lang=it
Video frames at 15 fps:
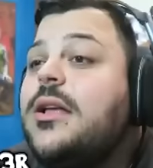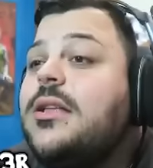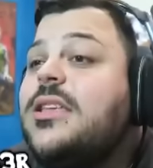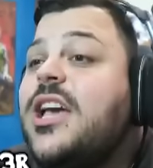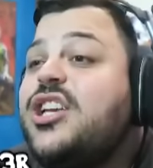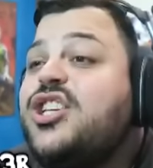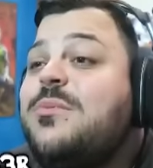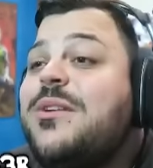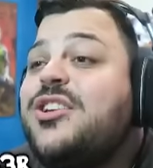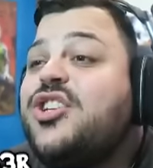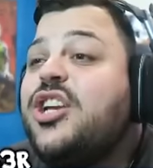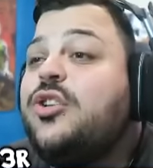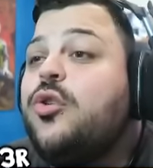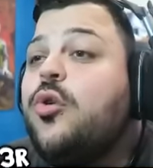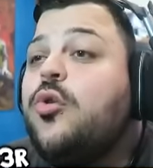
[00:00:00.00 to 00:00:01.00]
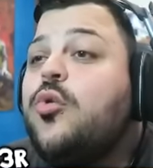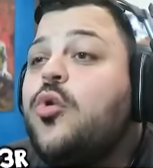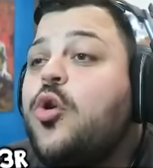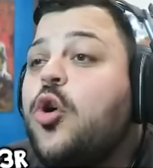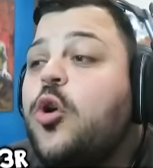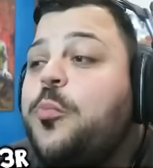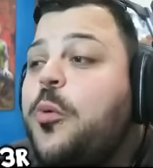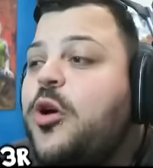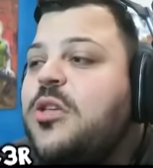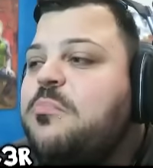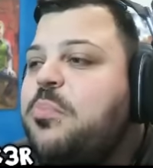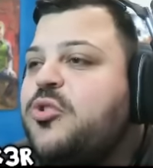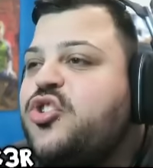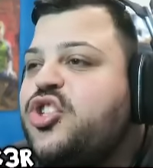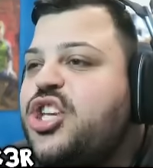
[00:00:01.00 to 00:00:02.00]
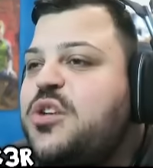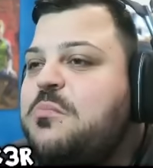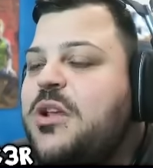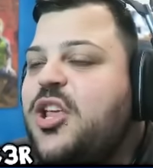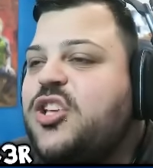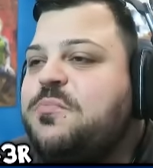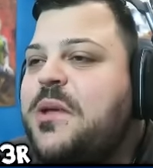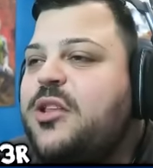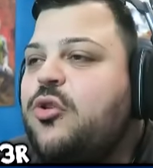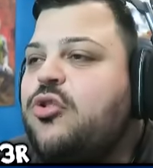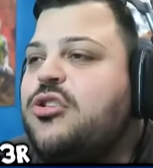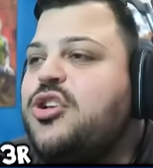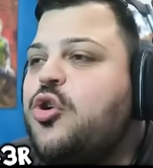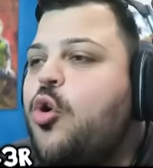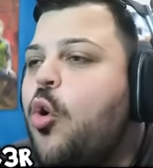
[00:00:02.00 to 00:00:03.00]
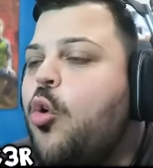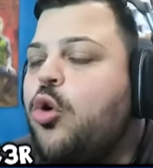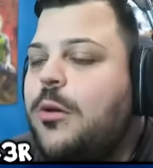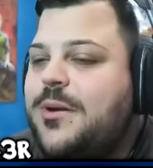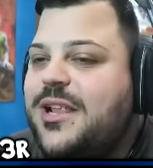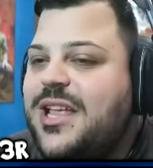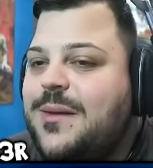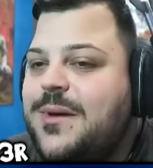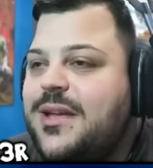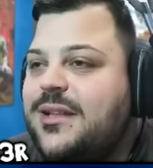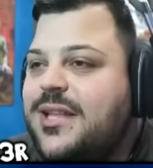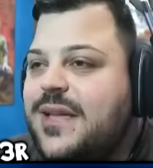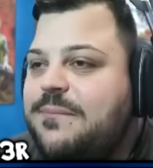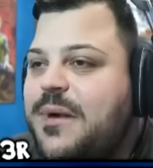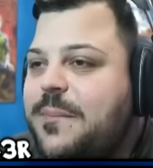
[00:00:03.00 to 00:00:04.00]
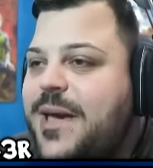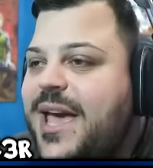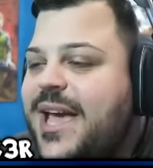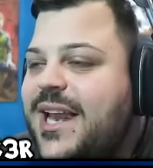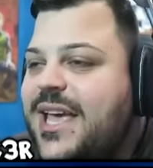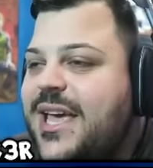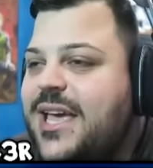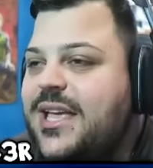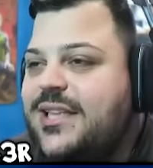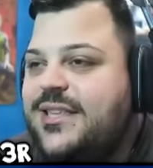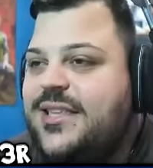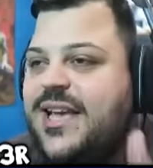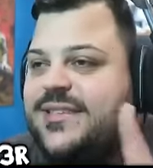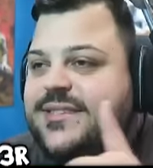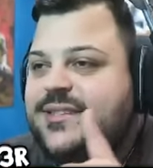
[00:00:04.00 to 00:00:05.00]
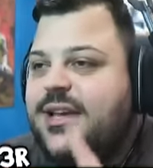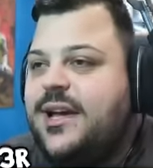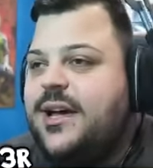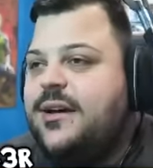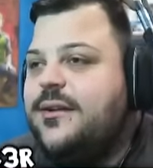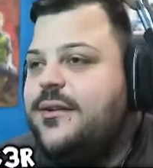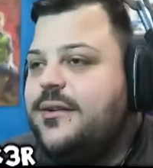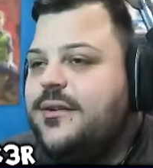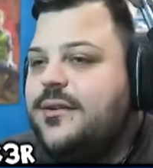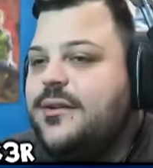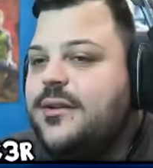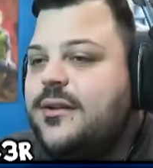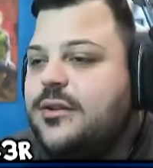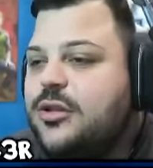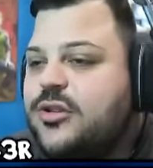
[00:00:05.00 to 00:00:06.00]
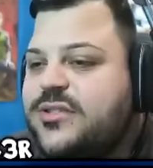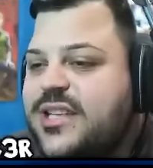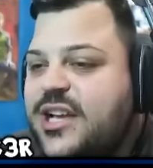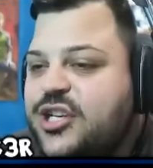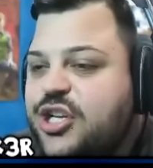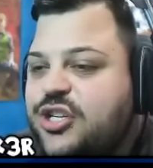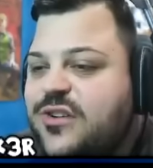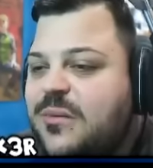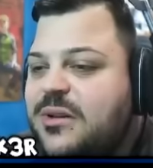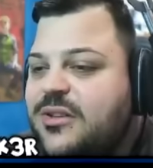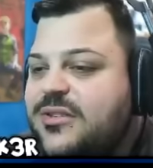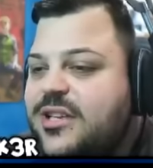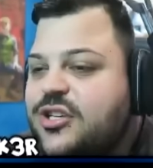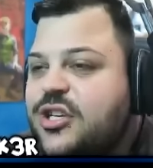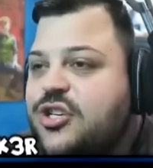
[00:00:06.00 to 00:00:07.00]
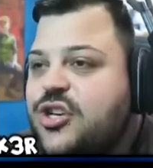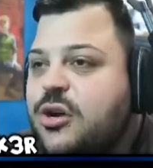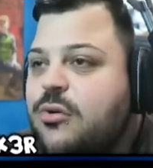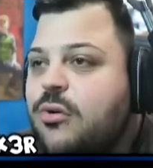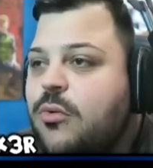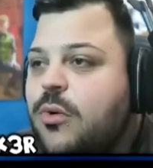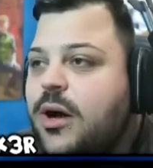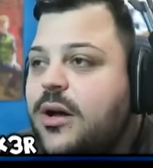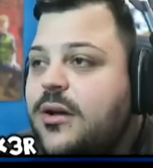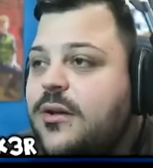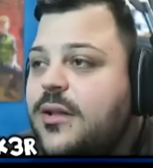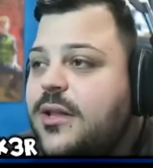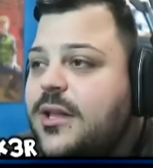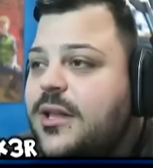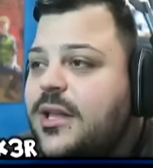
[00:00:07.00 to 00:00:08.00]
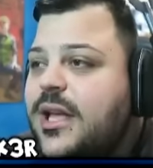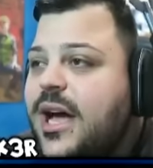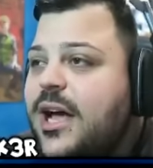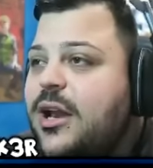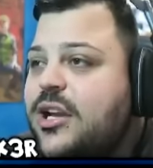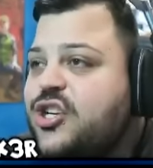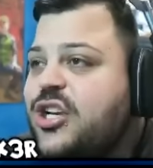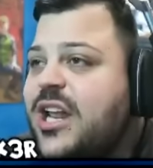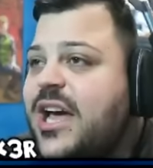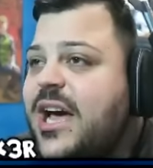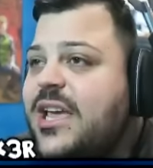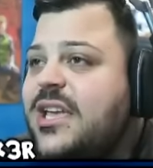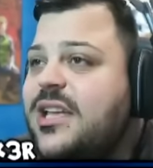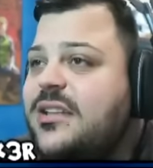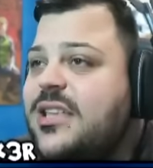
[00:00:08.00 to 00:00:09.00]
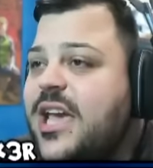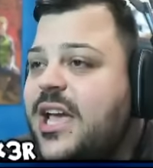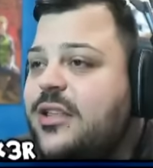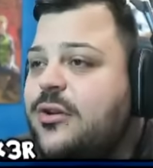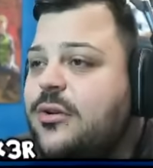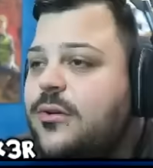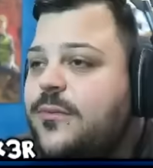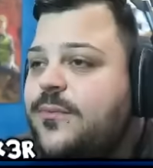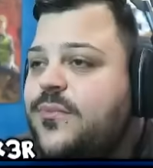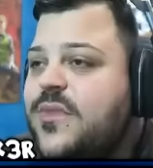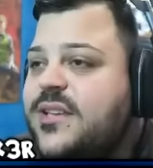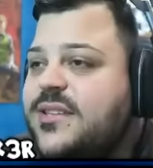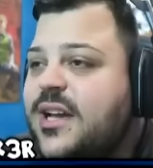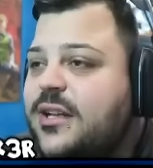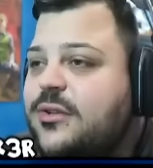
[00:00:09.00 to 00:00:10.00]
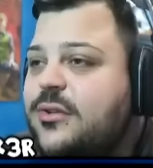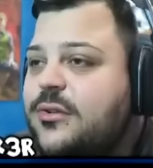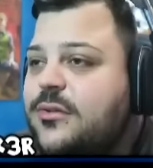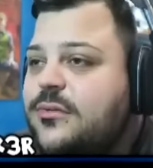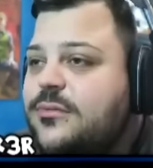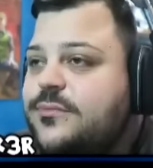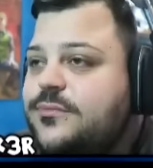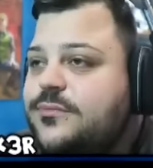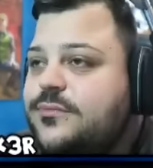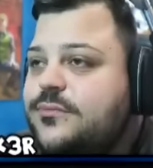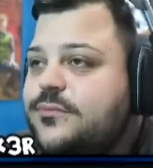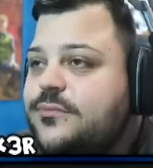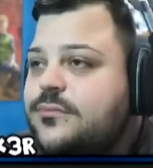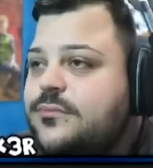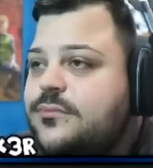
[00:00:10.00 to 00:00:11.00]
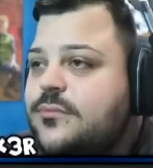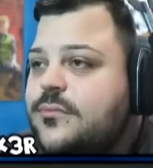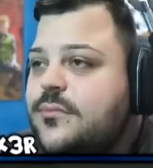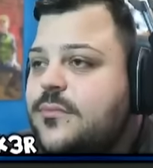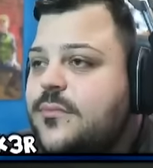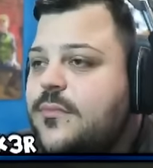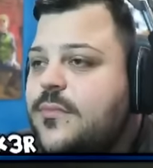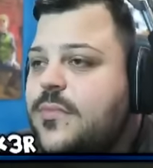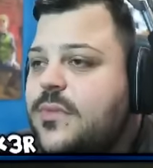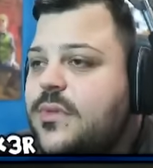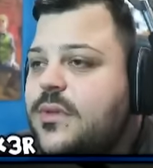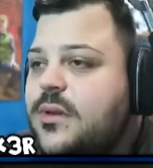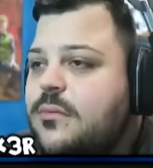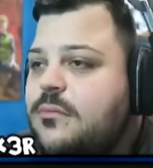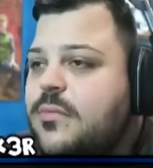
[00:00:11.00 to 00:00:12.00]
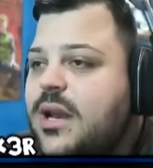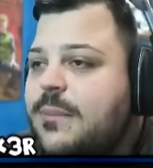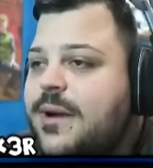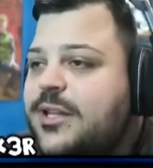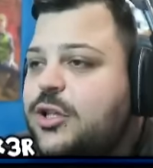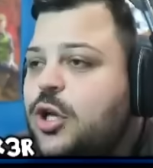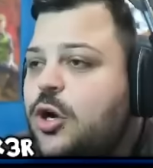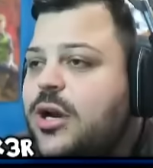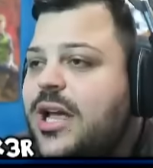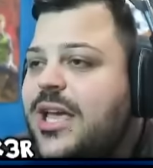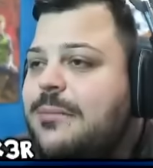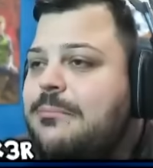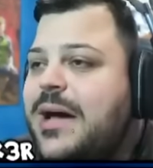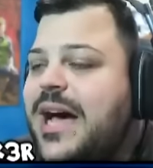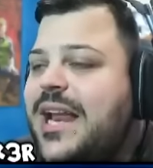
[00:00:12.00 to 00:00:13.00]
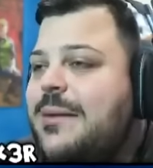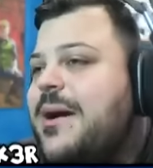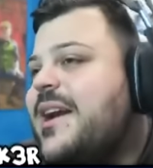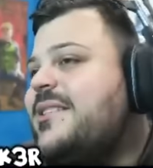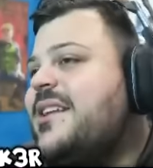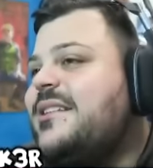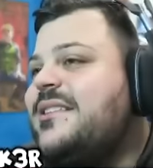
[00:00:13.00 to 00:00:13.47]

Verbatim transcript: 10% con un colpo, impossibile, ho sparato in culo praticamente Va bene, yes Dove sta la ciccia? Mamma mia, dove sta la ciccia? Ecco qua Allora ce eh, l'hai eh, dietro sto, Esatto qua. madonna che male, ma che ti